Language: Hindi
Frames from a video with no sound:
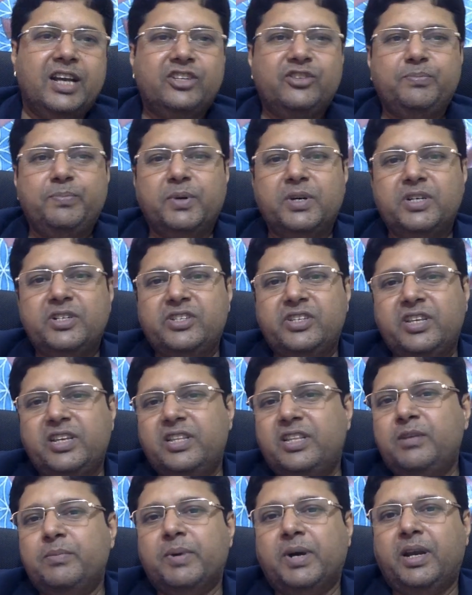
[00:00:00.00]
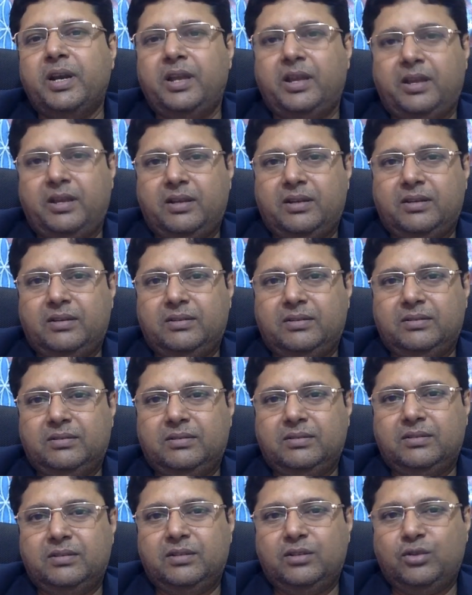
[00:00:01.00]
एक्सपर्ट्स की यदि माने
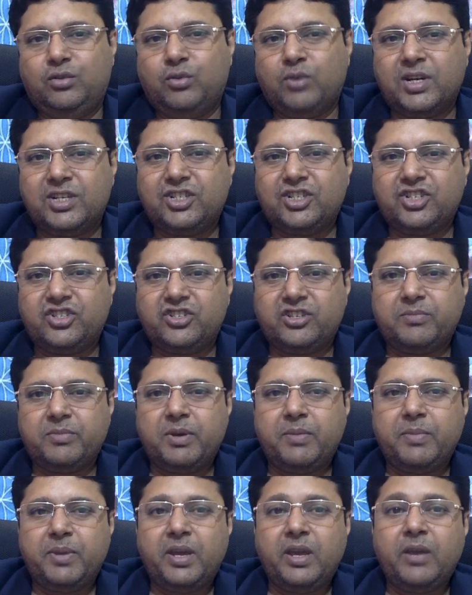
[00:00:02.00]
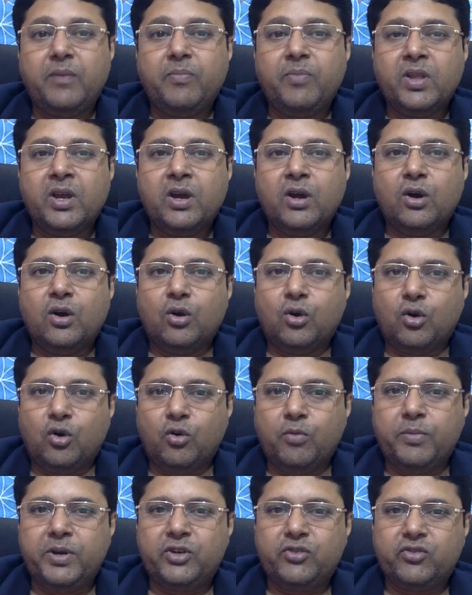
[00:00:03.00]
तो आज के समय में
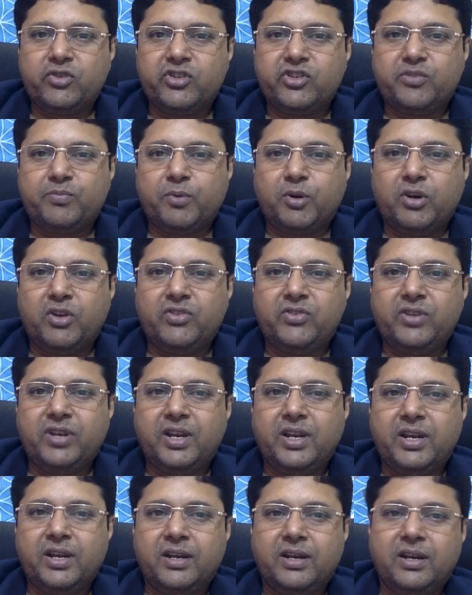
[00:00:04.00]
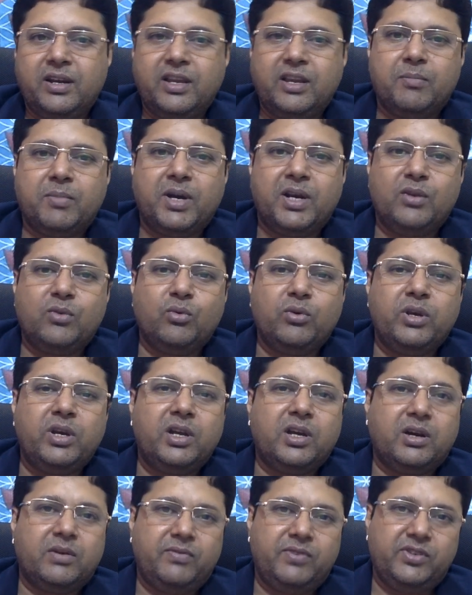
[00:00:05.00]
होम इंश्योरेंस पॉलिसी लेना घर के मालिकों के
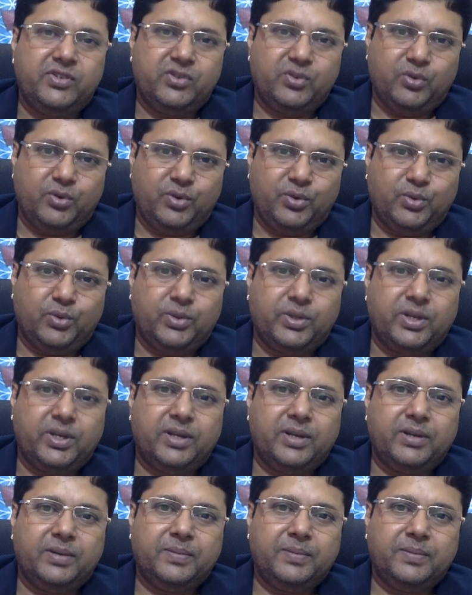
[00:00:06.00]
लिए काफ़ी ज़रूरी होता है